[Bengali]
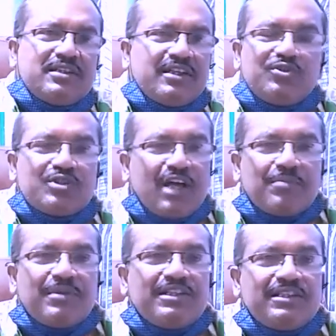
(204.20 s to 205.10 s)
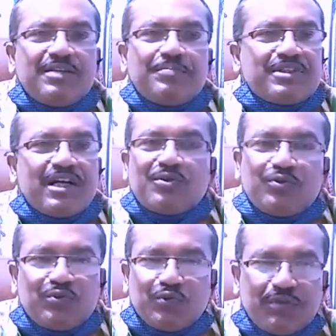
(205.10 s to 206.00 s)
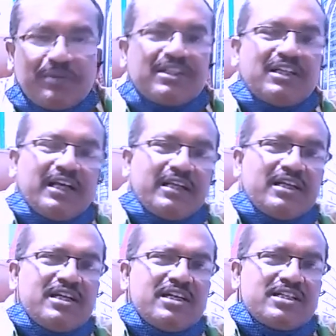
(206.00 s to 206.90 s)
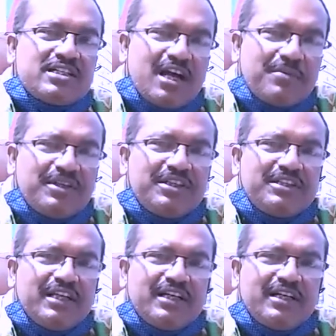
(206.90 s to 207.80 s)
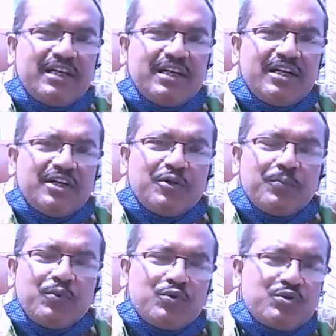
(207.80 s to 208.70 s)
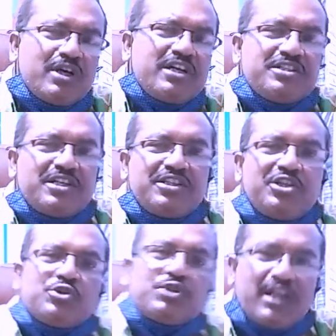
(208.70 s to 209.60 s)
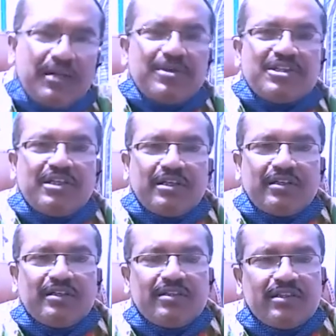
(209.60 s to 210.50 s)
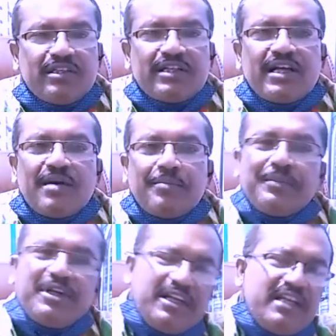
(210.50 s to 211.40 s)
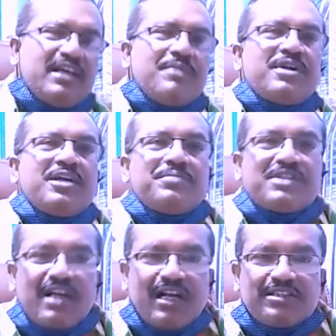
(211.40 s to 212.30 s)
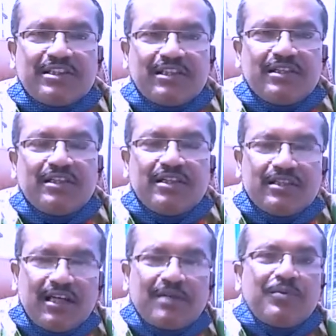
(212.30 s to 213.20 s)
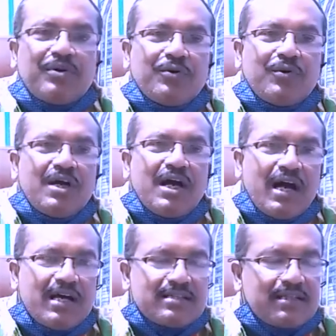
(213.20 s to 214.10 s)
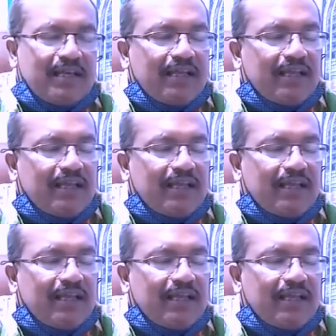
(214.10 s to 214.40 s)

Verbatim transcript: কিন্তু সাংবাদিকদের পেশায় কোনো ঝুঁকিবাতা নাই সাংবাদিকদের পুরস্কারের চেয়ে তিরস্কারই বেশি এটা মেনে নিয়েই আমরা এই পেশায় আসছি তারপরেও আজকে